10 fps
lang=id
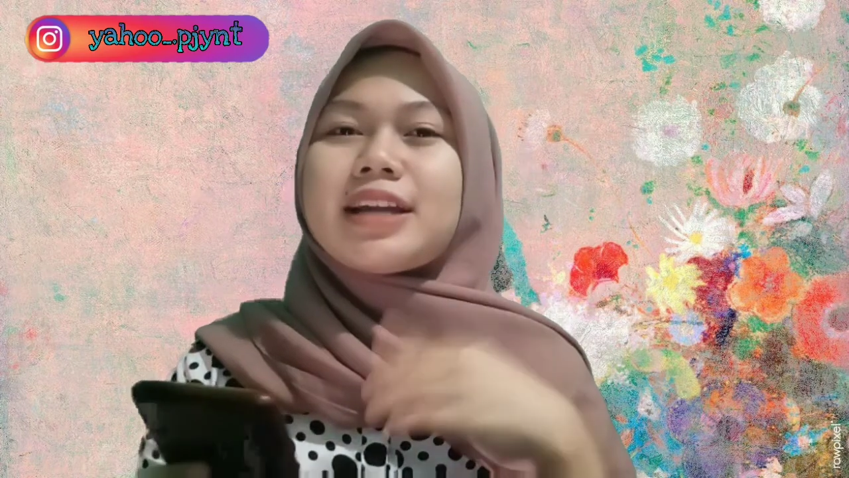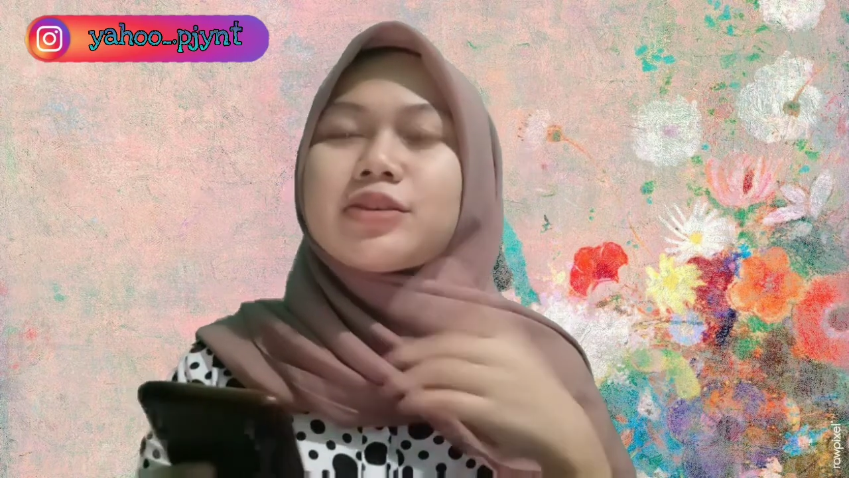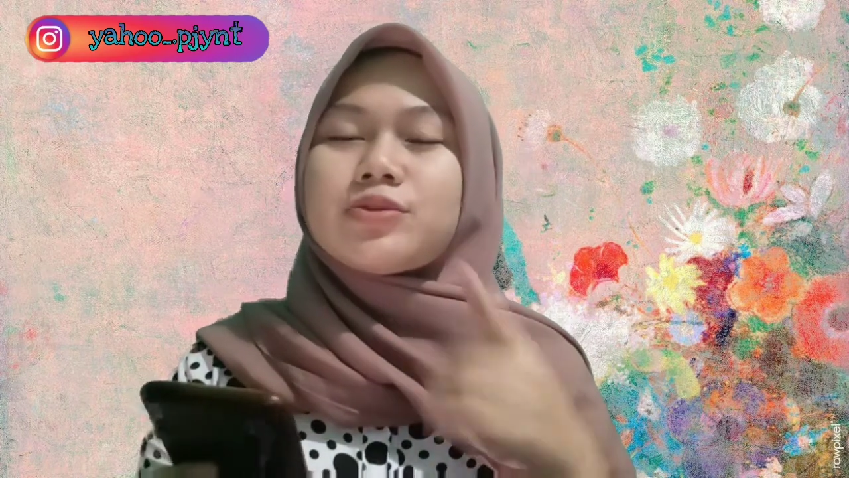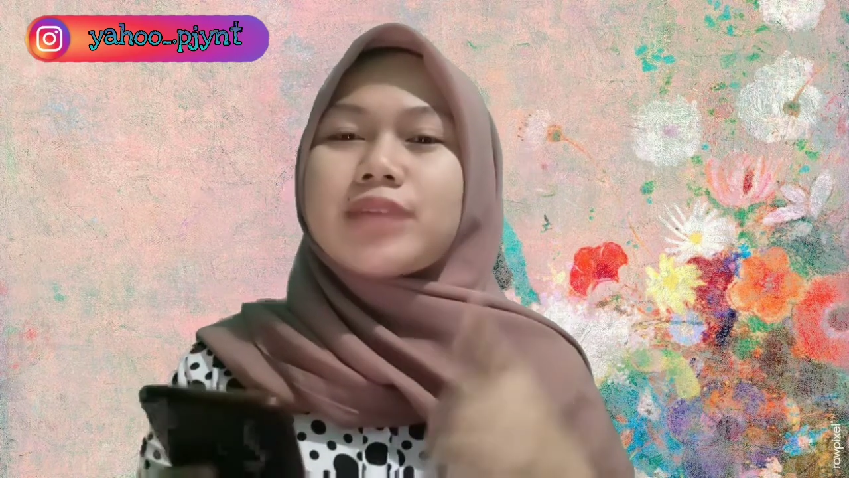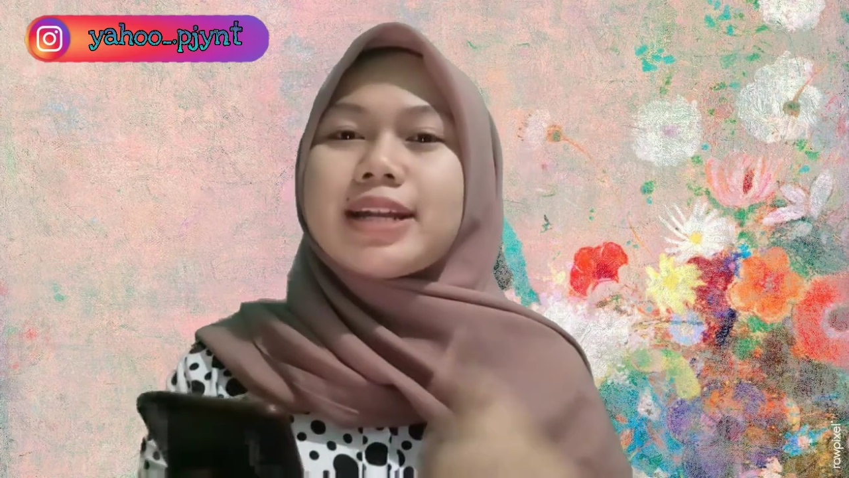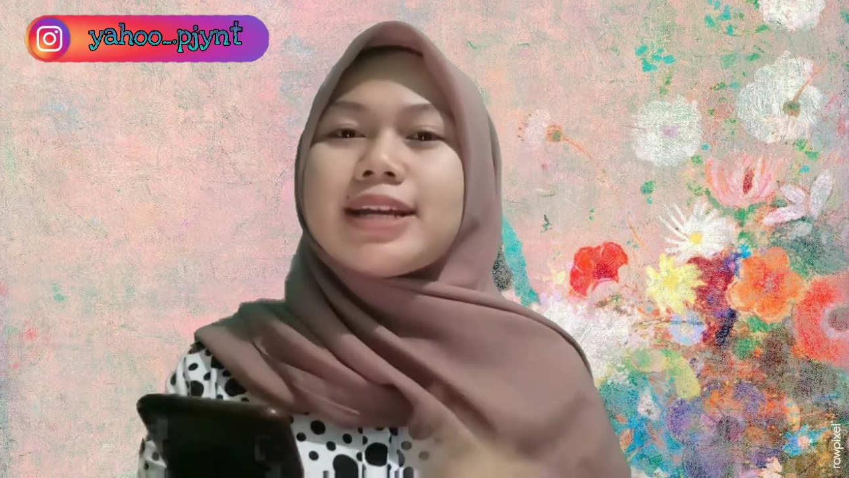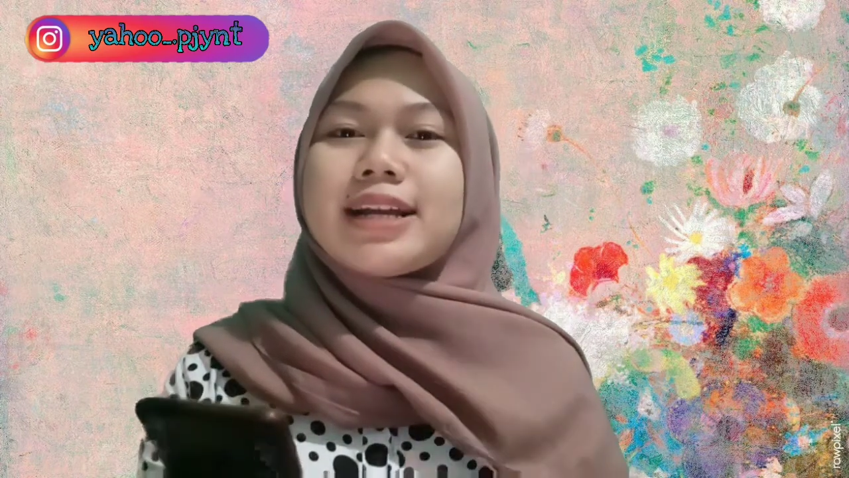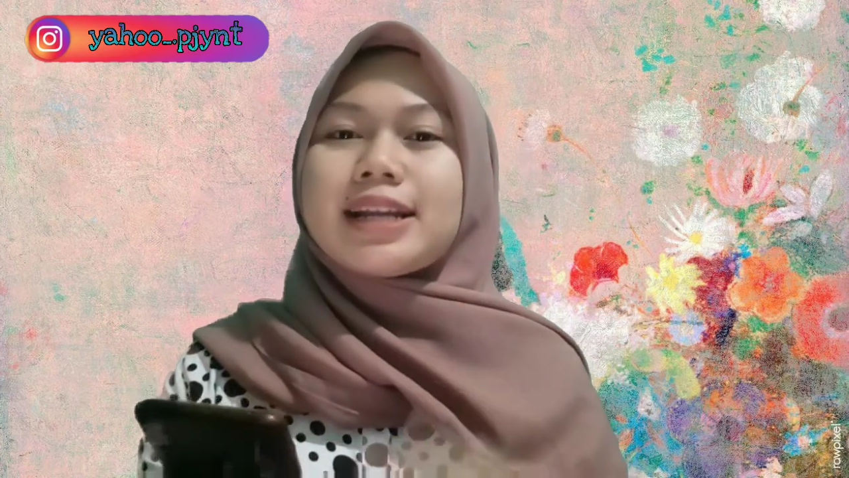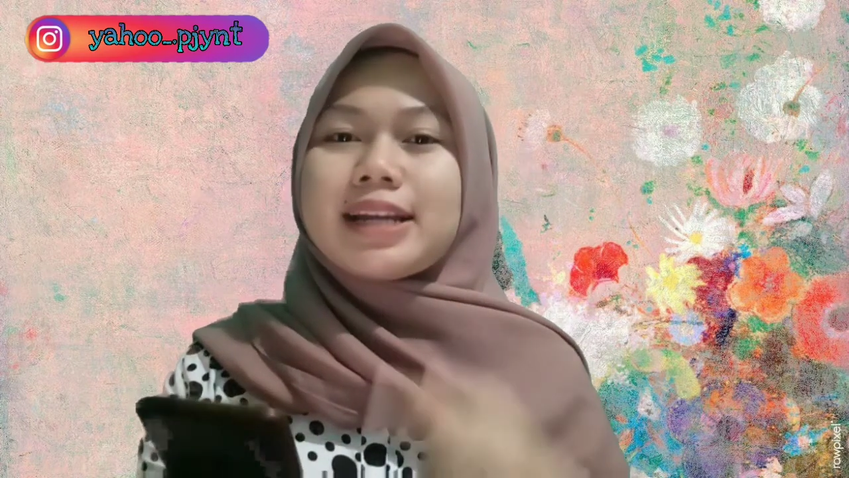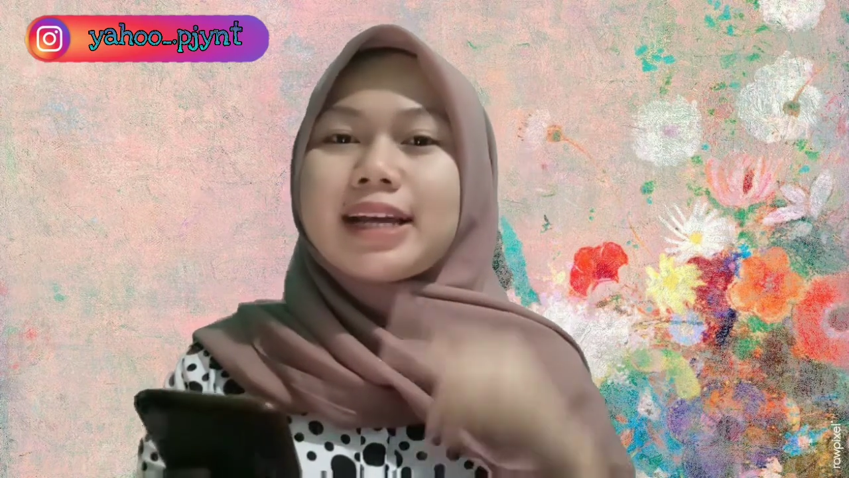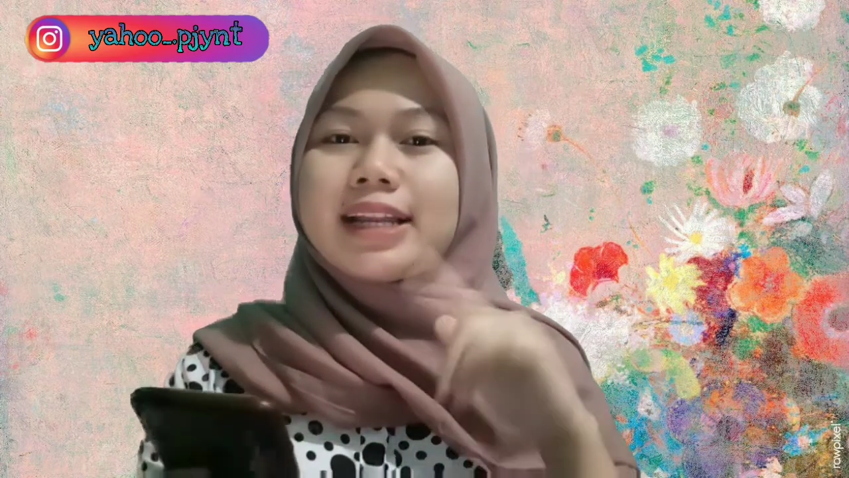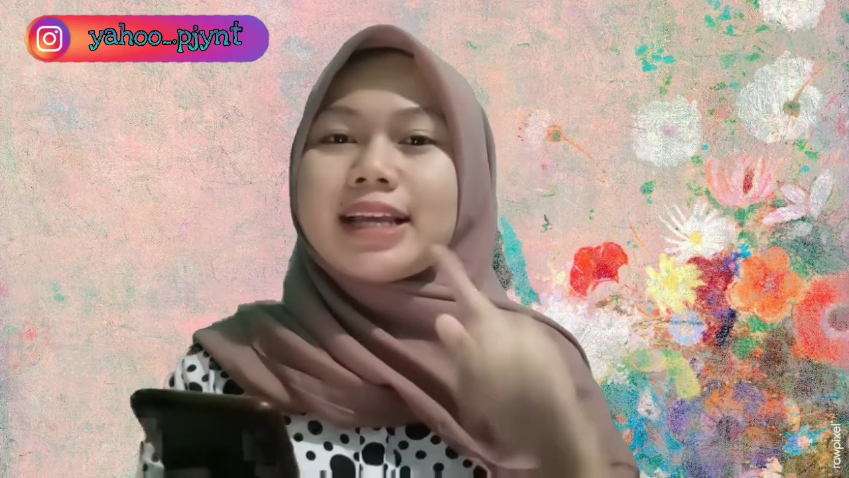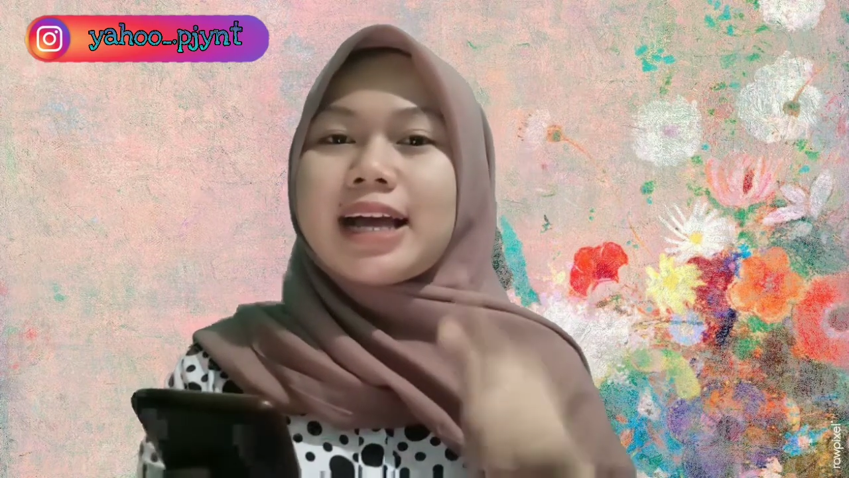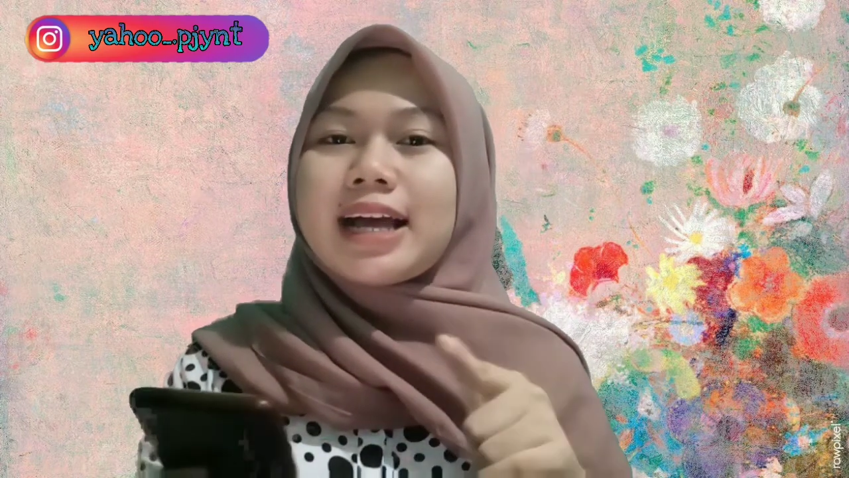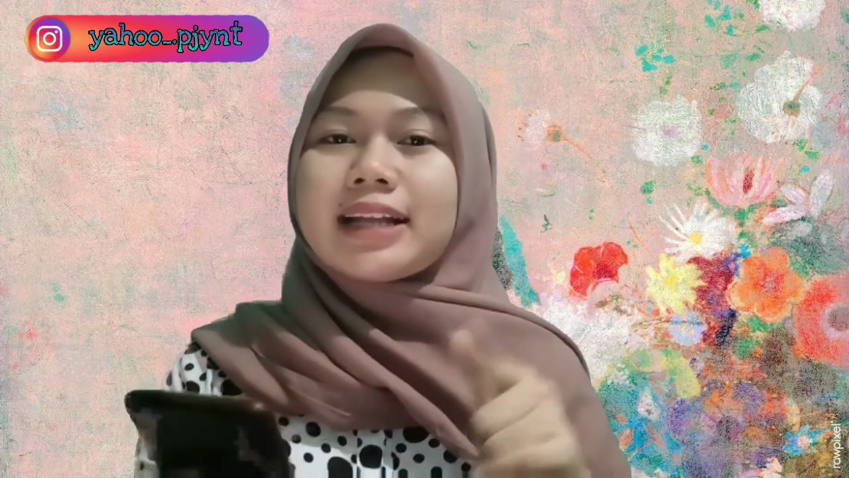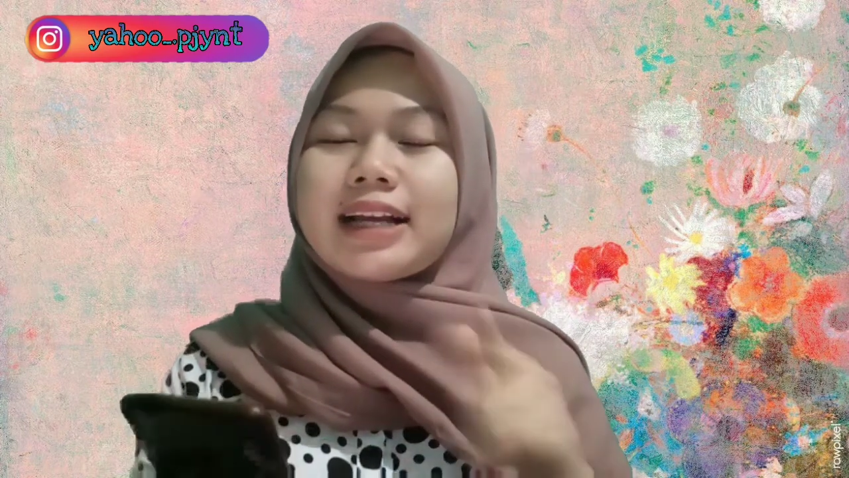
langsung dari galeri kalian